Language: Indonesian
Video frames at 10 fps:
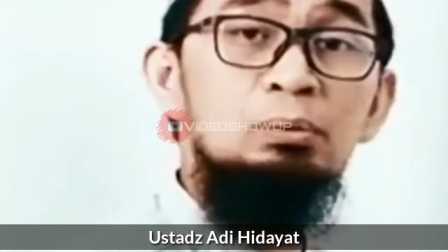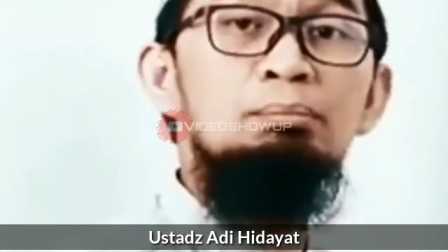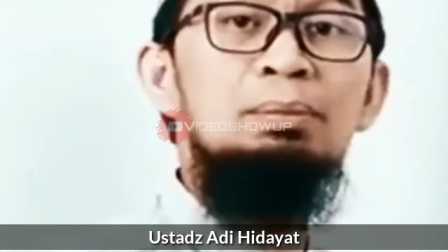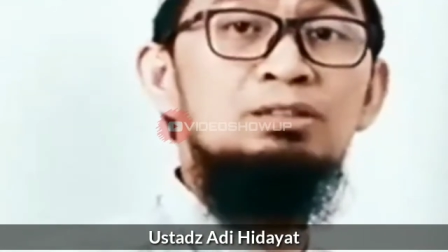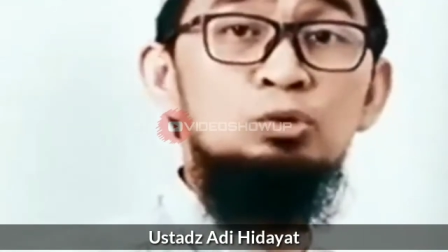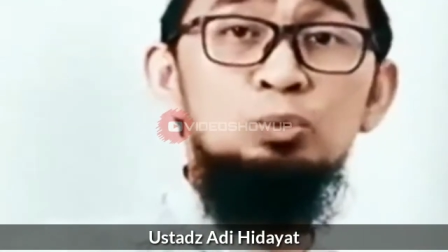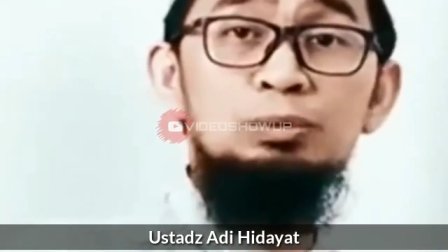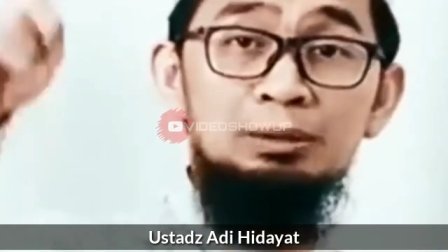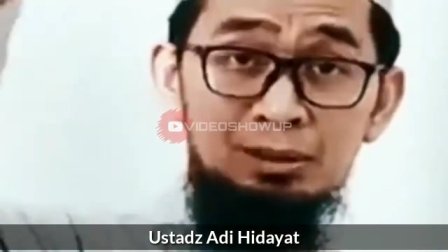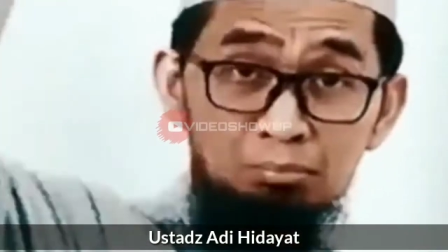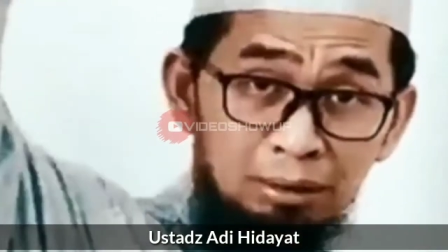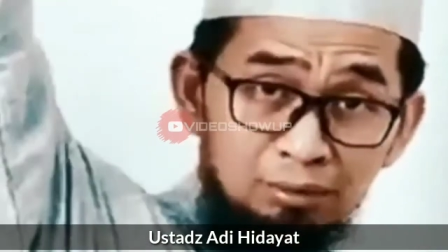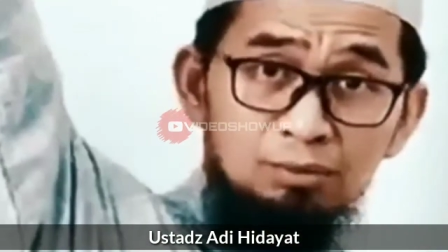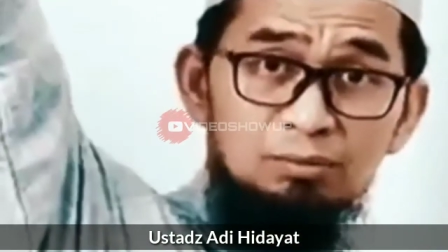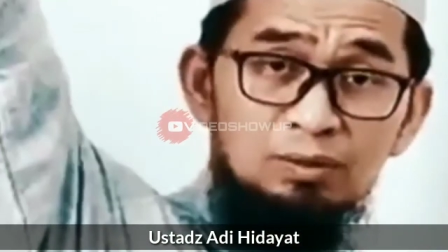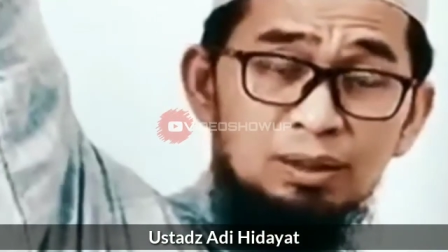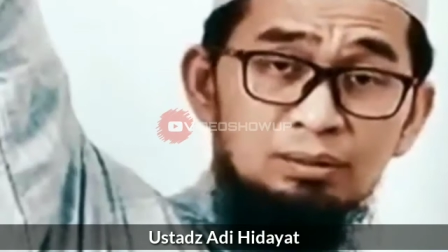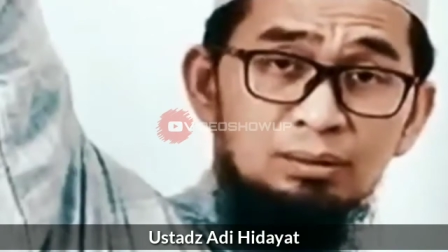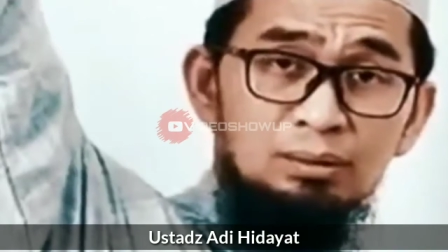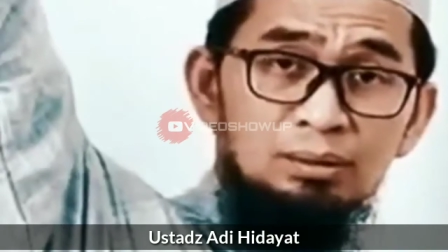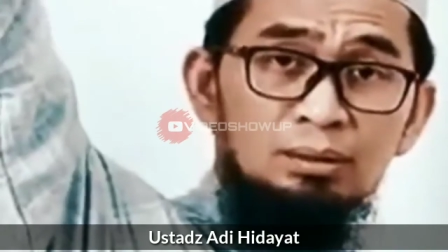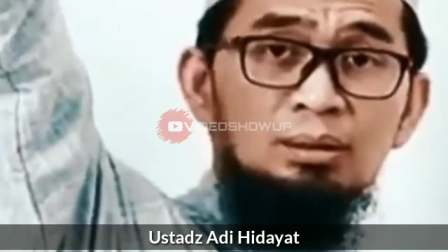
sebelum masuk nanti malam Ramadan